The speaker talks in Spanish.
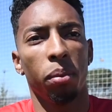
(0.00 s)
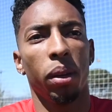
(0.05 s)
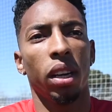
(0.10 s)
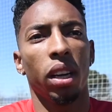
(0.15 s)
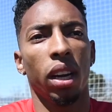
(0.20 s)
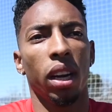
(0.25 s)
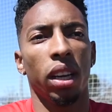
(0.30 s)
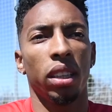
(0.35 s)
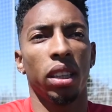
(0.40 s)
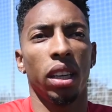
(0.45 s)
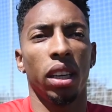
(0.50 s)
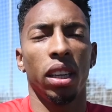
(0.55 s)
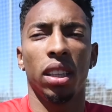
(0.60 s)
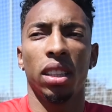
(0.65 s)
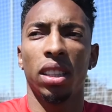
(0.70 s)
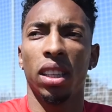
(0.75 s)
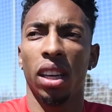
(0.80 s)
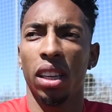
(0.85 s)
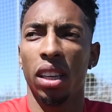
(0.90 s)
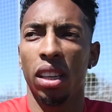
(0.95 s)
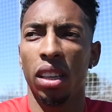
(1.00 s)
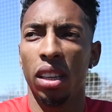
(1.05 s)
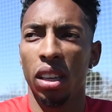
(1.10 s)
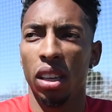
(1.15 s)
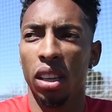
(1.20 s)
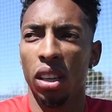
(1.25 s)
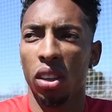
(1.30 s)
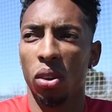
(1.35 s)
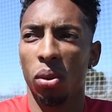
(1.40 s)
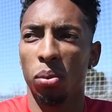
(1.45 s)
caracteriza y
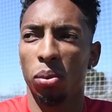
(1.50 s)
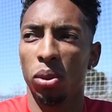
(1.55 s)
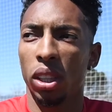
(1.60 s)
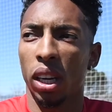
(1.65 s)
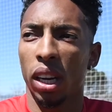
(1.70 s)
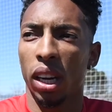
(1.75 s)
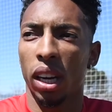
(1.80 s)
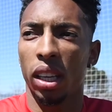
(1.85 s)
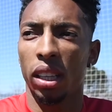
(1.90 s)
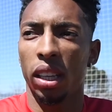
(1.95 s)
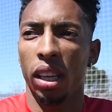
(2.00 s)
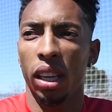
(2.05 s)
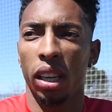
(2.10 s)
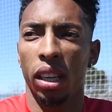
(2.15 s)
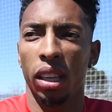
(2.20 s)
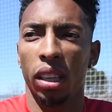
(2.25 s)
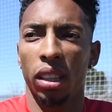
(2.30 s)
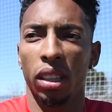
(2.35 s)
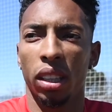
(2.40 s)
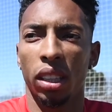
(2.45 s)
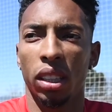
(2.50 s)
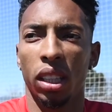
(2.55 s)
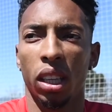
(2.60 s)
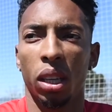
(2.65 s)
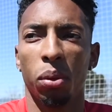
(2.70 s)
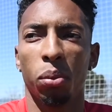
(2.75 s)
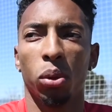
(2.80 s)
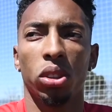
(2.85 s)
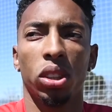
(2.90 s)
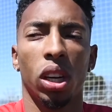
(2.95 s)
con muchas ganas de,
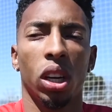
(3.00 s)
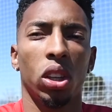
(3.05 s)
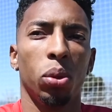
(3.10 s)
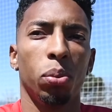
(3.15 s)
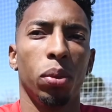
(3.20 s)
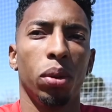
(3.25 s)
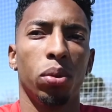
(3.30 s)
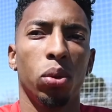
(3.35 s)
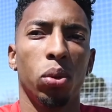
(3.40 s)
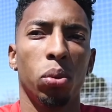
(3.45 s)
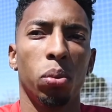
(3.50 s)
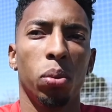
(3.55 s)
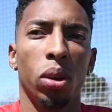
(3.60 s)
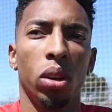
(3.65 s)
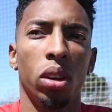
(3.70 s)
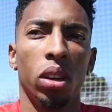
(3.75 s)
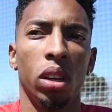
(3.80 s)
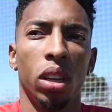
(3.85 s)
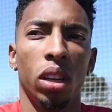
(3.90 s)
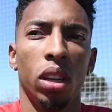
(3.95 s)
seguir mostrando mi fútbol.